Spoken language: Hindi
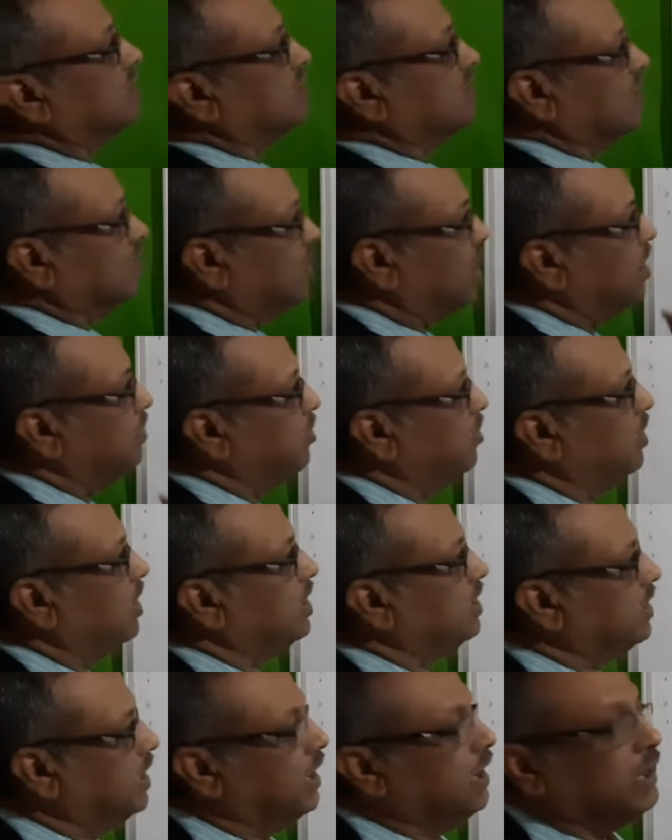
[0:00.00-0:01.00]

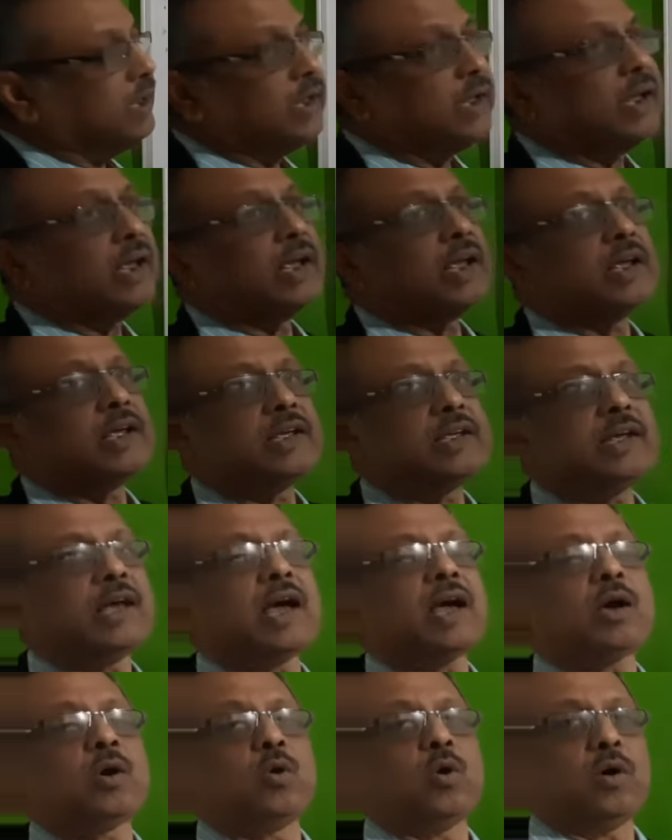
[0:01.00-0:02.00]
समापवर्तक
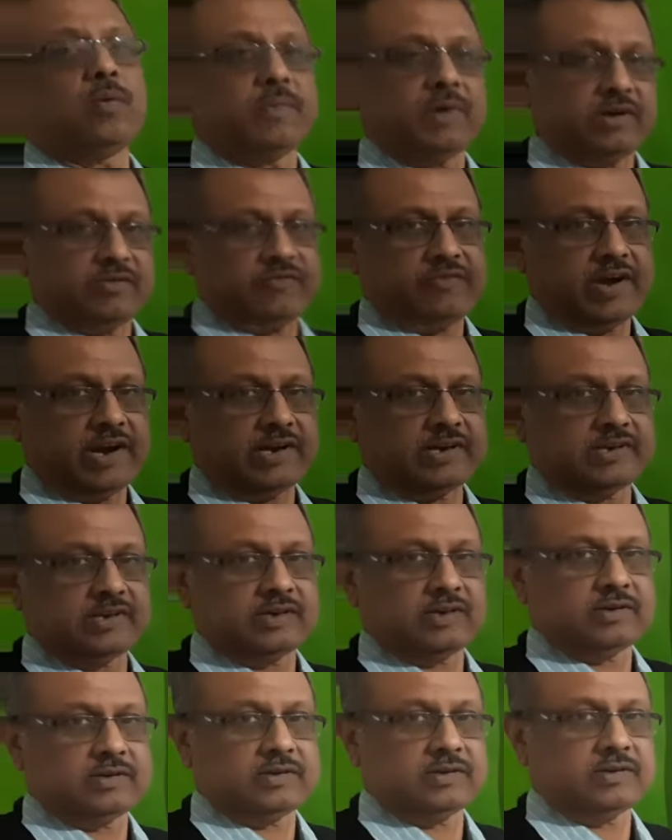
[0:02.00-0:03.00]
या कॉमन
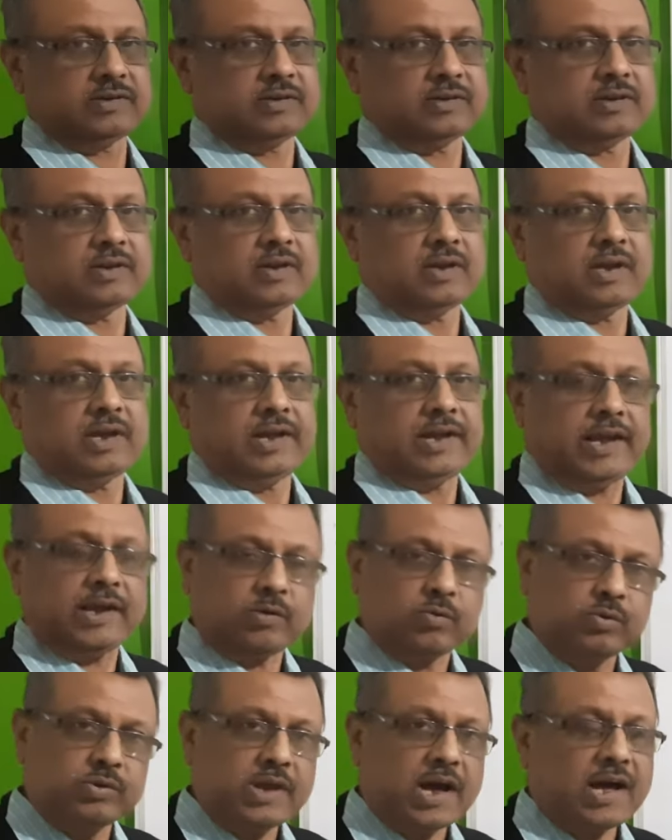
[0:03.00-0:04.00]
फैक्टर
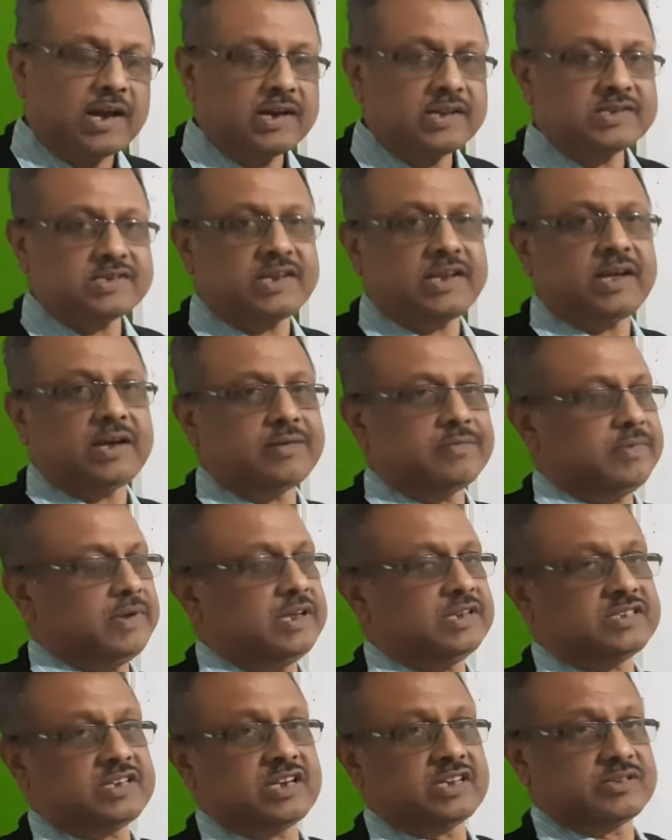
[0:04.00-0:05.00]
एक उदाहरण से हम
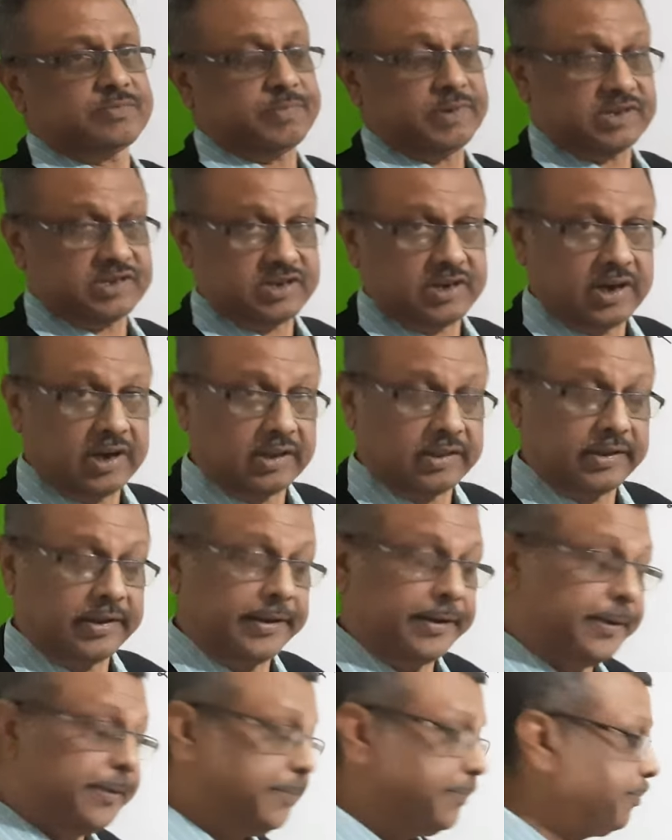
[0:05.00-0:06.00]
इसे स्पष्ट करते
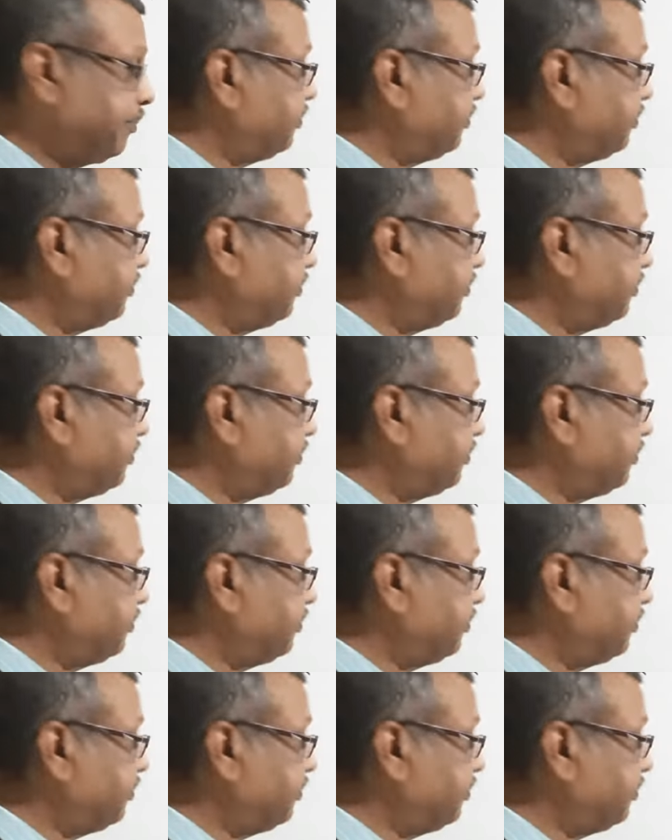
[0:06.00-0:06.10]
हैं